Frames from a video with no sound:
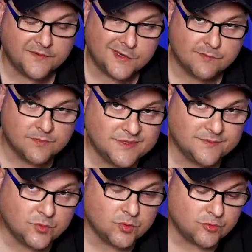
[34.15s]
Efendim
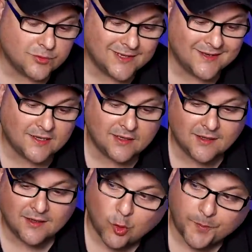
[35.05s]
bizim bu
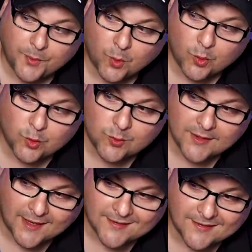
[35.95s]
Türkiye'deki kopya
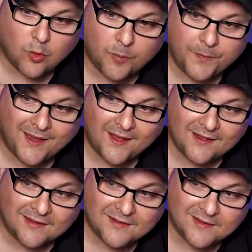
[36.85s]
oyunlar, kopya
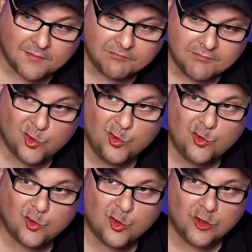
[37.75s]
yazılım
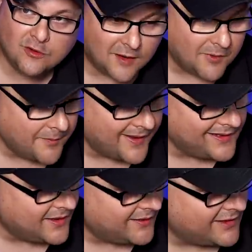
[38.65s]
kültürü
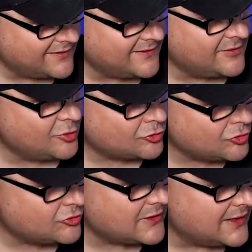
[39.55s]
tamamen evet siz
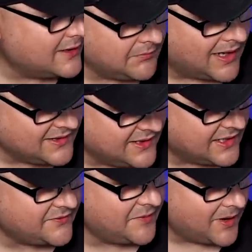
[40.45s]
diyorsunuz ki
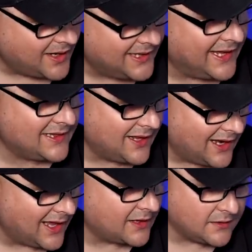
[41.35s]
maddiyat ve maliyetle
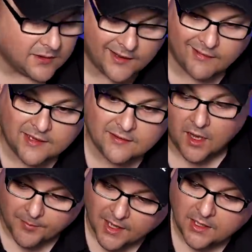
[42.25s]
alakalı evet
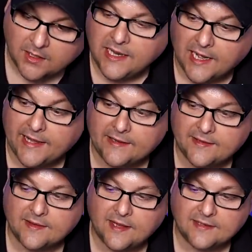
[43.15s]
ama
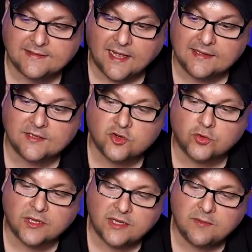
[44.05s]
nihayetinde sadece
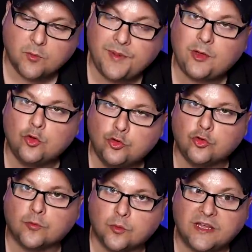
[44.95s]
onları değil bu bir
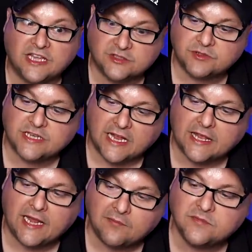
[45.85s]
kültür bu geçmişten
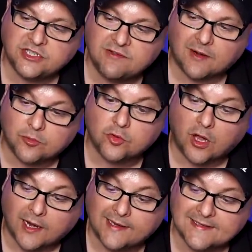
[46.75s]
gelen bir şey var. Bunun
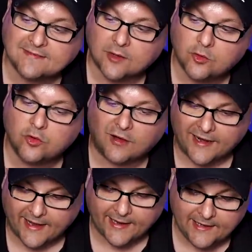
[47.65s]
arkası var önü var
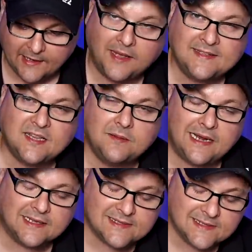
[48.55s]
yani. Ben size
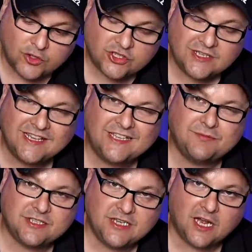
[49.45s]
biraz bu işin
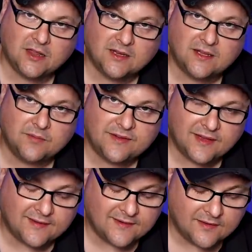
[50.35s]
geçmişini anlatayım
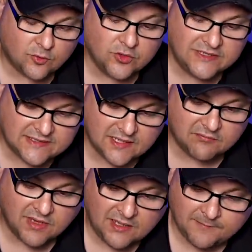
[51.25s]
isterseniz. Onu
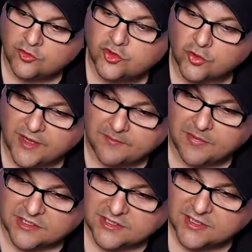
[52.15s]
istedim ben. Önce ondan
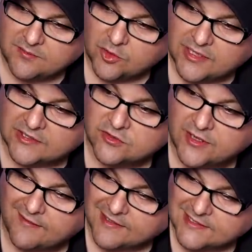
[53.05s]
başlayalım. Ondan
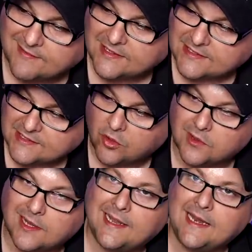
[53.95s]
sonra yavaş yavaş
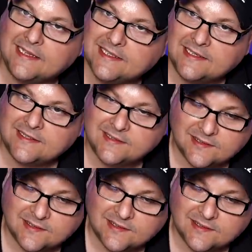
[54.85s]
konulara gireceğiz.